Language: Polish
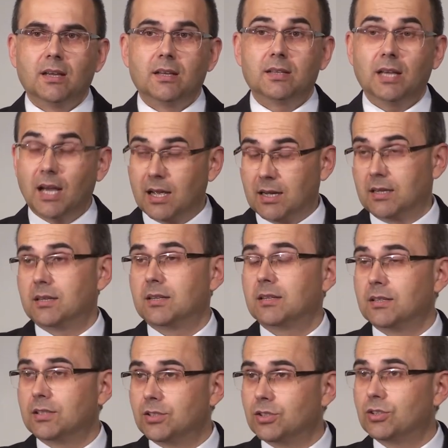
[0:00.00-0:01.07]
Tak,
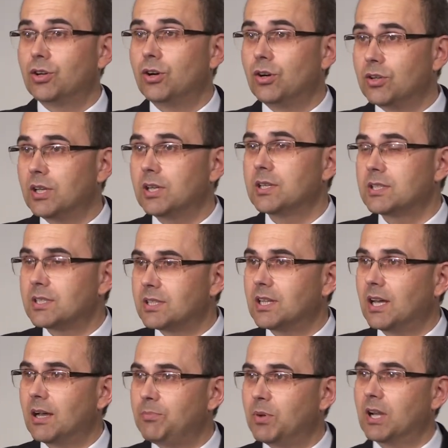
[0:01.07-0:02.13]
to jest
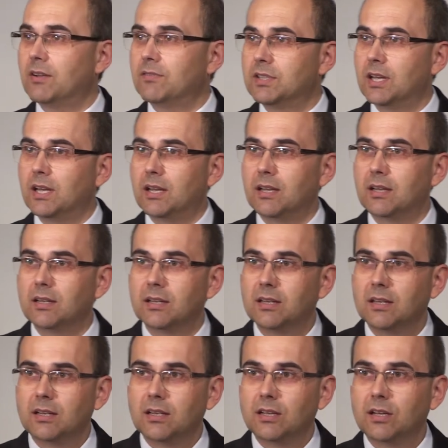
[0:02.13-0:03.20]
ta prawda,
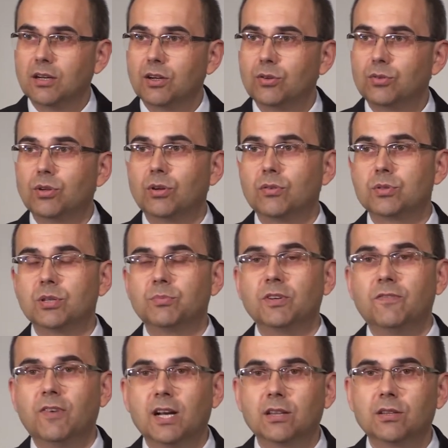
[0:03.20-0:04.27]
którą sobie
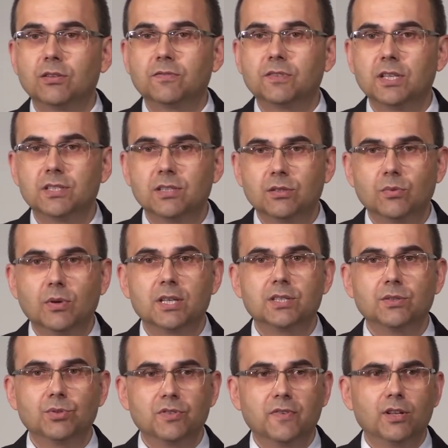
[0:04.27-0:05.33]
warto w tej
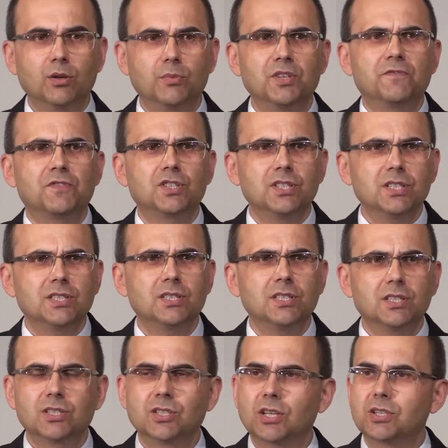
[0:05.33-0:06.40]
sytuacji uświadomić. Wszyscy
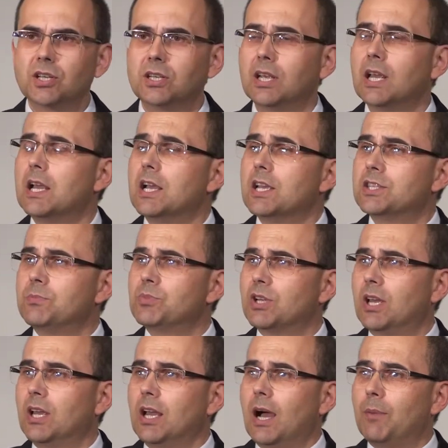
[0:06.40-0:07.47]
zgrzeszyli. Z tym,
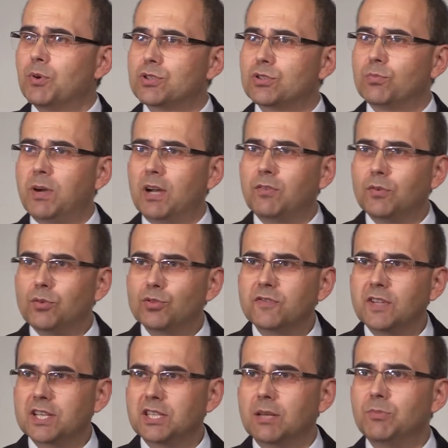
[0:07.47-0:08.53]
że apostoł Paweł już w
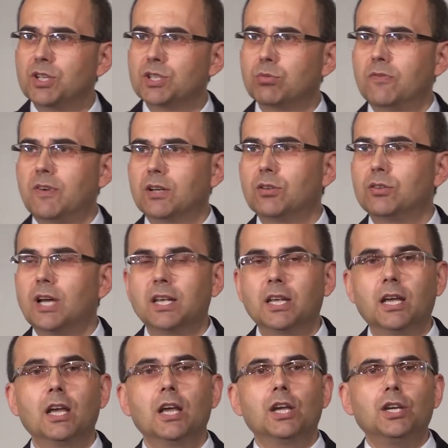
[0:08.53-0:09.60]
następnych słowach
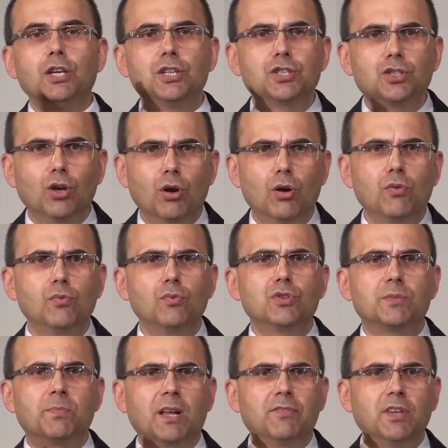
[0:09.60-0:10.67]
dodaje: I są
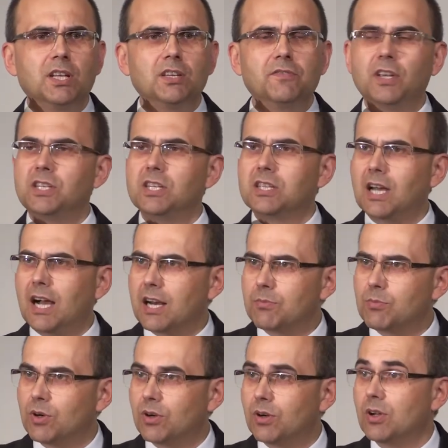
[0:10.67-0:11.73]
usprawiedliwieni
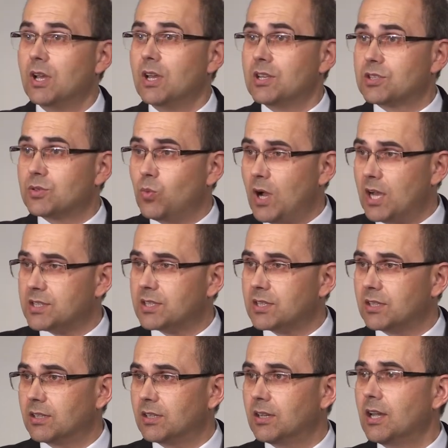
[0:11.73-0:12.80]
darmo, z
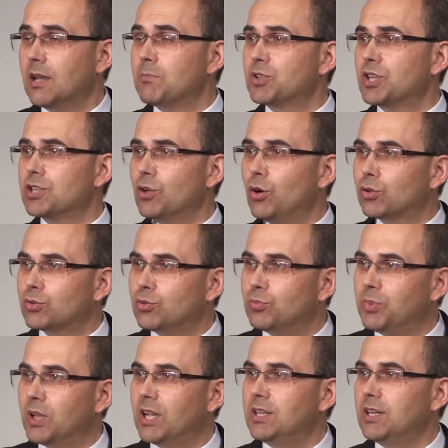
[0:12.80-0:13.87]
łaski, przez
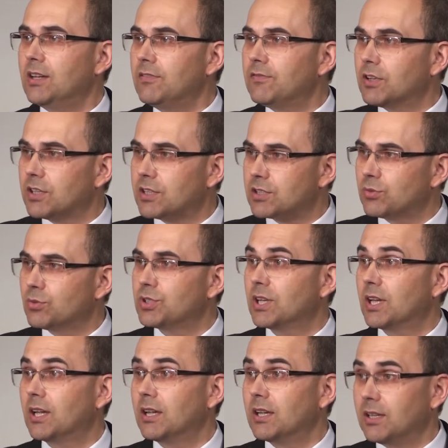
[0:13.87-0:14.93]
odkupienie w
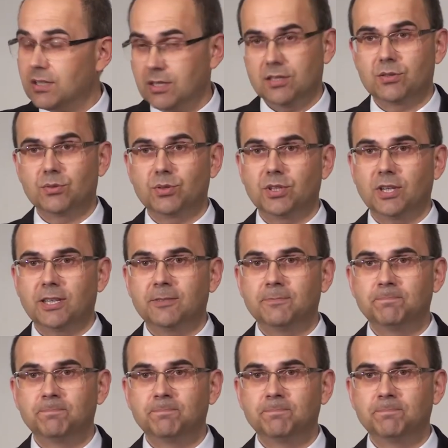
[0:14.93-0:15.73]
Chrystusie Jezusie.